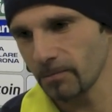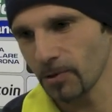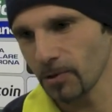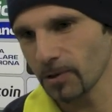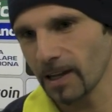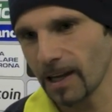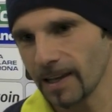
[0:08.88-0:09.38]

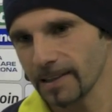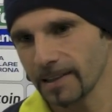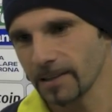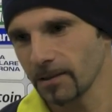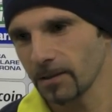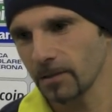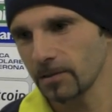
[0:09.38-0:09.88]

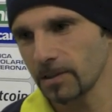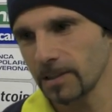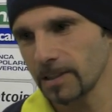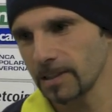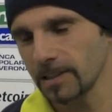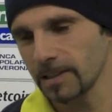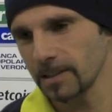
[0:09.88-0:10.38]
importante
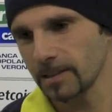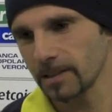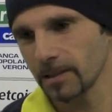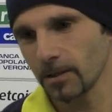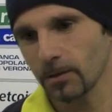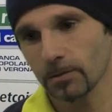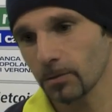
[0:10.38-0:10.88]

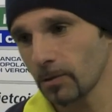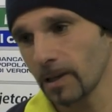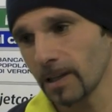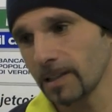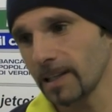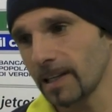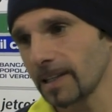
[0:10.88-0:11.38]
oggi contro
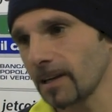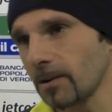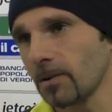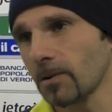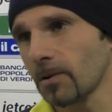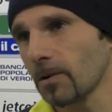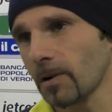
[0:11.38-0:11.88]
una diretta
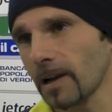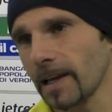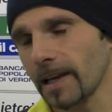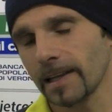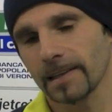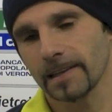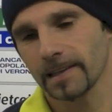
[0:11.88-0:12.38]

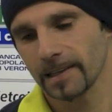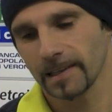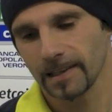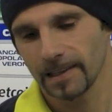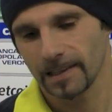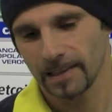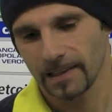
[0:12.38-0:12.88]
concorrente,
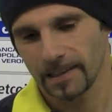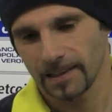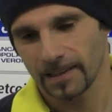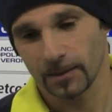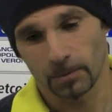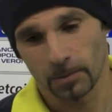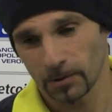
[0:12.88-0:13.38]

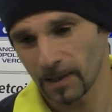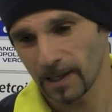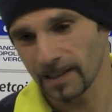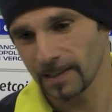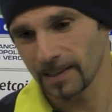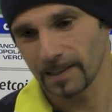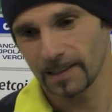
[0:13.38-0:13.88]
dopo
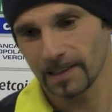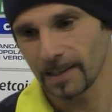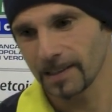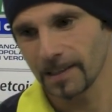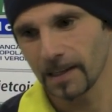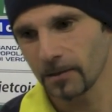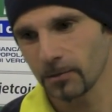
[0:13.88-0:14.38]
tanti,
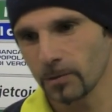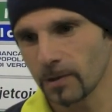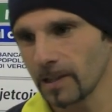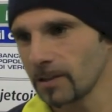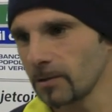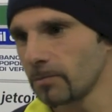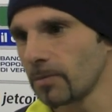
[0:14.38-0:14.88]
tanti
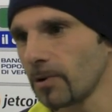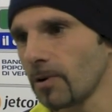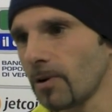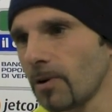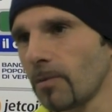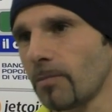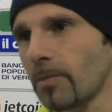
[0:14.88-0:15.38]
risultati un
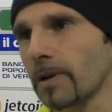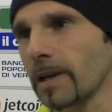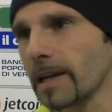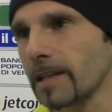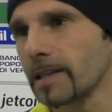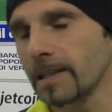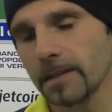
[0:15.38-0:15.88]
po', un po
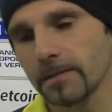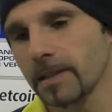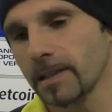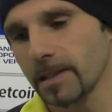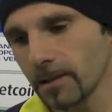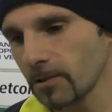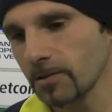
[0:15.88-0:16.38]

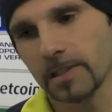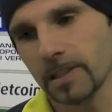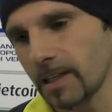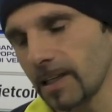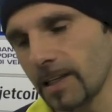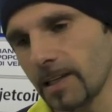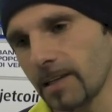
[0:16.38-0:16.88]
negativi oggi
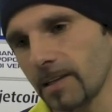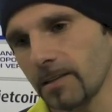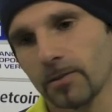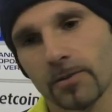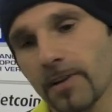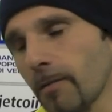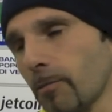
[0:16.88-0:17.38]
era,
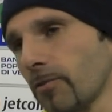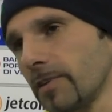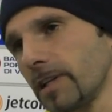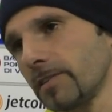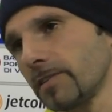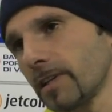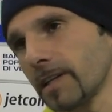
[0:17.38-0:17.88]
dovevamo
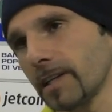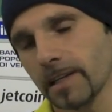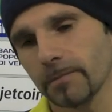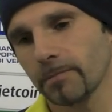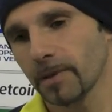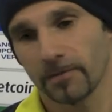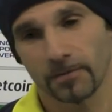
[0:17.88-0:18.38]
vincere,
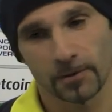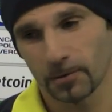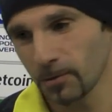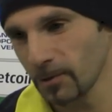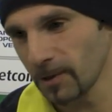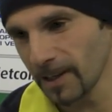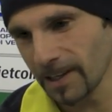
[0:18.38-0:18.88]
per
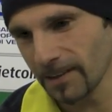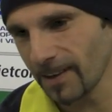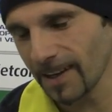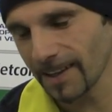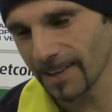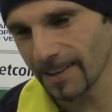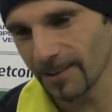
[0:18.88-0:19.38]
fortuna è
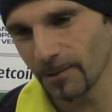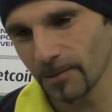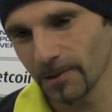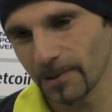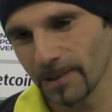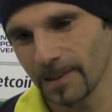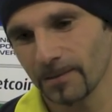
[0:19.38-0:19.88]
arrivata
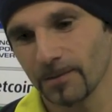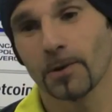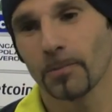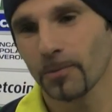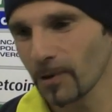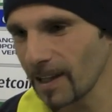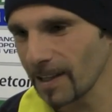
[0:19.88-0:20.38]
dopo,
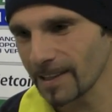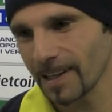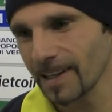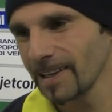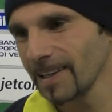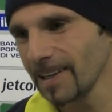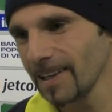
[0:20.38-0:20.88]
dopo
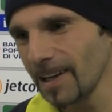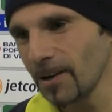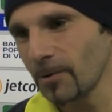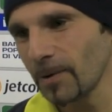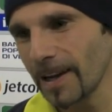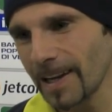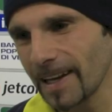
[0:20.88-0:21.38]
un'altra,
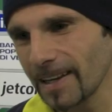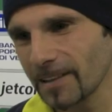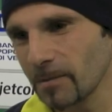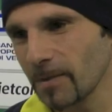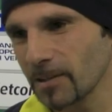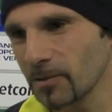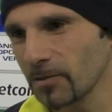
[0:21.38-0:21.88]

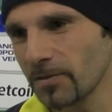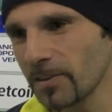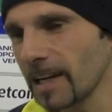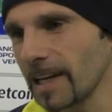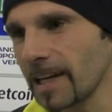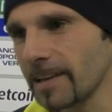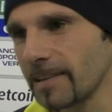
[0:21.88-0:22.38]
un'ennesima
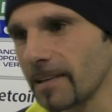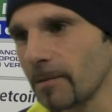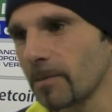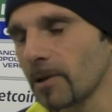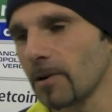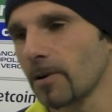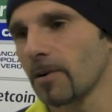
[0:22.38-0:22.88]
sofferenza,
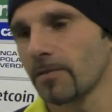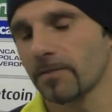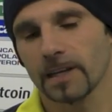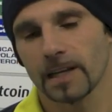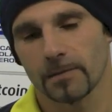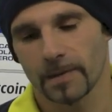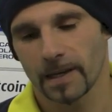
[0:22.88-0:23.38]
però
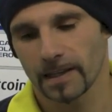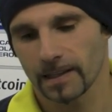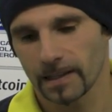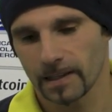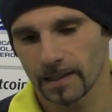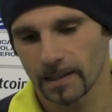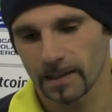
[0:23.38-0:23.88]

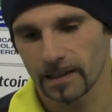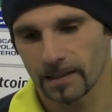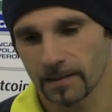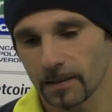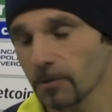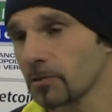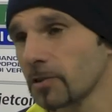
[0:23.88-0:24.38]
finalmente
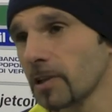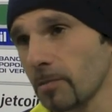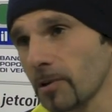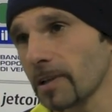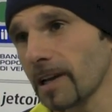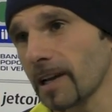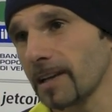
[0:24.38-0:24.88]
siamo riusciti a
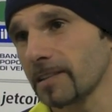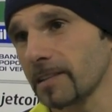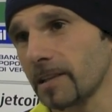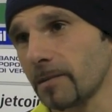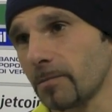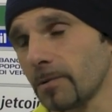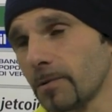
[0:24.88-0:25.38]
portare a casa i
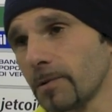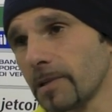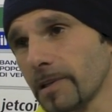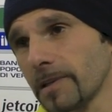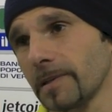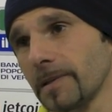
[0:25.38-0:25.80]
tre punti.